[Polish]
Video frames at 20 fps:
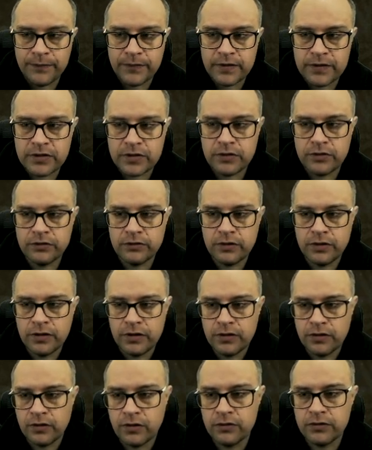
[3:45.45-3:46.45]
Stąd
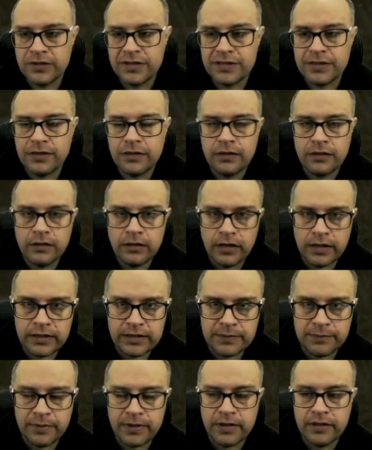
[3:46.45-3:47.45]
const
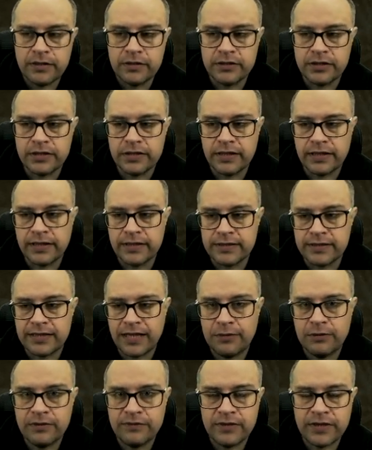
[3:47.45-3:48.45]
expr że takie
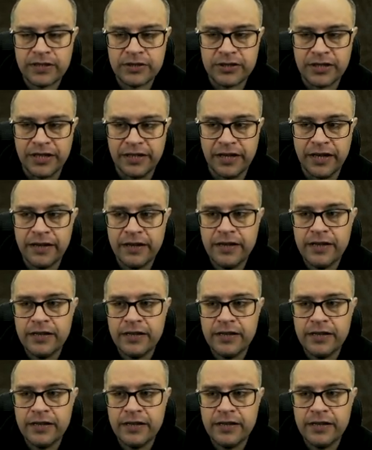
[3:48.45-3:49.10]
stałe wyrażenie.